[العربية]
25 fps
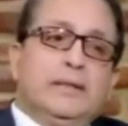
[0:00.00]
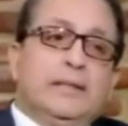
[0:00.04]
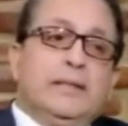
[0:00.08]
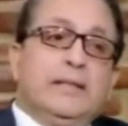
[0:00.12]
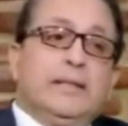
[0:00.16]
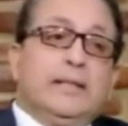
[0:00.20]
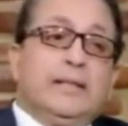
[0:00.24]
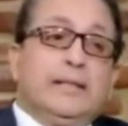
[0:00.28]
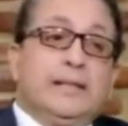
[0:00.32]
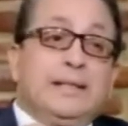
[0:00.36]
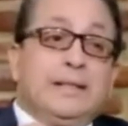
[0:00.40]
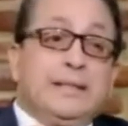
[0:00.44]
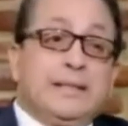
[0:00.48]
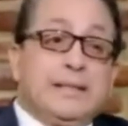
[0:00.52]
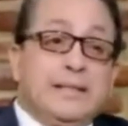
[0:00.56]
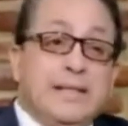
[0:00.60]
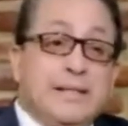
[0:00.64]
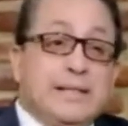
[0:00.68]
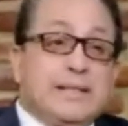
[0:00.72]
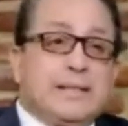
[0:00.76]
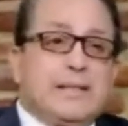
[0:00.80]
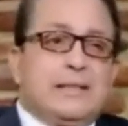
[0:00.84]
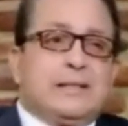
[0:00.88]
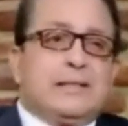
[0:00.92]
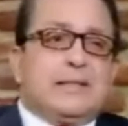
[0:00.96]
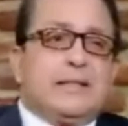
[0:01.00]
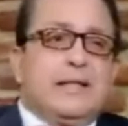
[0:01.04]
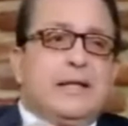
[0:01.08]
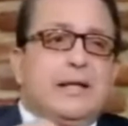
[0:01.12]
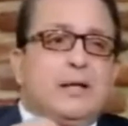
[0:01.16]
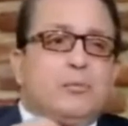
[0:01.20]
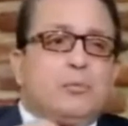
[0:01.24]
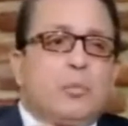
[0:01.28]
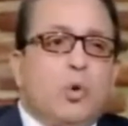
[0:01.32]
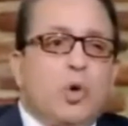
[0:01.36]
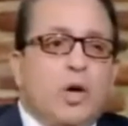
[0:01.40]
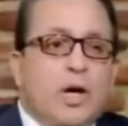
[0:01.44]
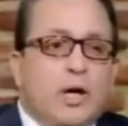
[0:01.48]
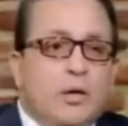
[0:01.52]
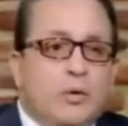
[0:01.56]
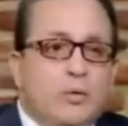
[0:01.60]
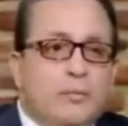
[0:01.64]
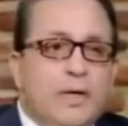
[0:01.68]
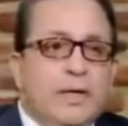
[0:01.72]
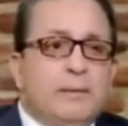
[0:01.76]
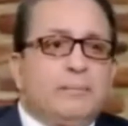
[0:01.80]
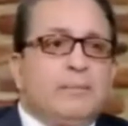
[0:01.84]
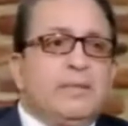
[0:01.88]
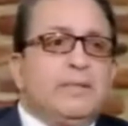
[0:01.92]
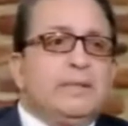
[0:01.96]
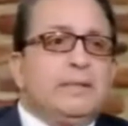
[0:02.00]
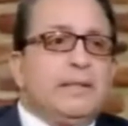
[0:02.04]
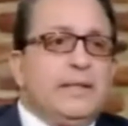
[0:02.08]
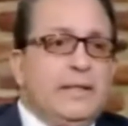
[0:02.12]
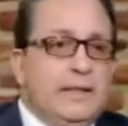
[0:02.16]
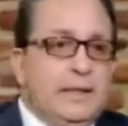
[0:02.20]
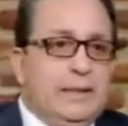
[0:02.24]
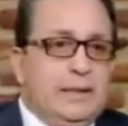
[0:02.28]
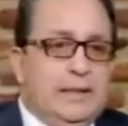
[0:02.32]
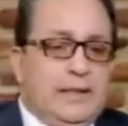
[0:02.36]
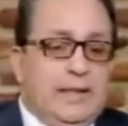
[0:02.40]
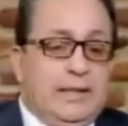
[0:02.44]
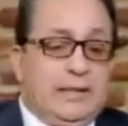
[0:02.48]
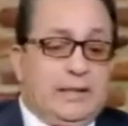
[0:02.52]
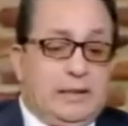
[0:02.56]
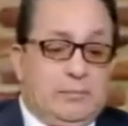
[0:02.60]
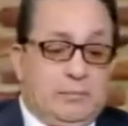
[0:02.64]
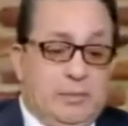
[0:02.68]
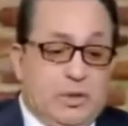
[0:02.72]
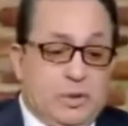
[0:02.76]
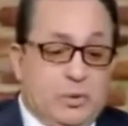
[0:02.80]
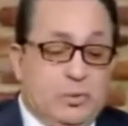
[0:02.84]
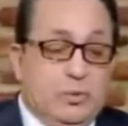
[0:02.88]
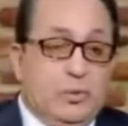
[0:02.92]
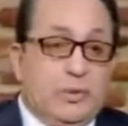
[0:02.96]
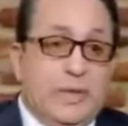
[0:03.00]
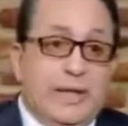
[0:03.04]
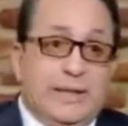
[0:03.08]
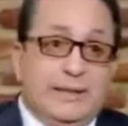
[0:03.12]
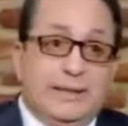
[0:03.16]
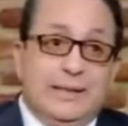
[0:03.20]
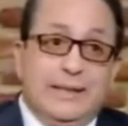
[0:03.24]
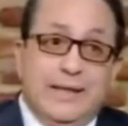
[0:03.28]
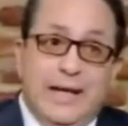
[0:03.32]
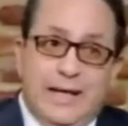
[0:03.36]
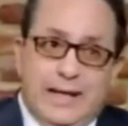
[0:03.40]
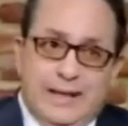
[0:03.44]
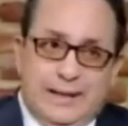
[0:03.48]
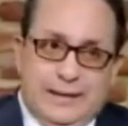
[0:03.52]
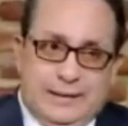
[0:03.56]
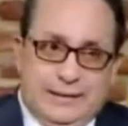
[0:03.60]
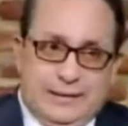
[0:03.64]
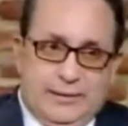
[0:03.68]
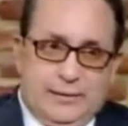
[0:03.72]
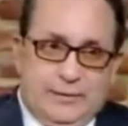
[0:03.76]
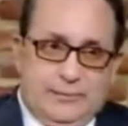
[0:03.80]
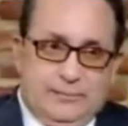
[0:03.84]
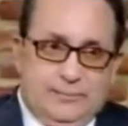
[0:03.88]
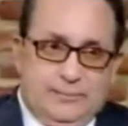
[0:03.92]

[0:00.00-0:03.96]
الريزيستنس يعني المقاومه بتقل لان الماسوره ضيقت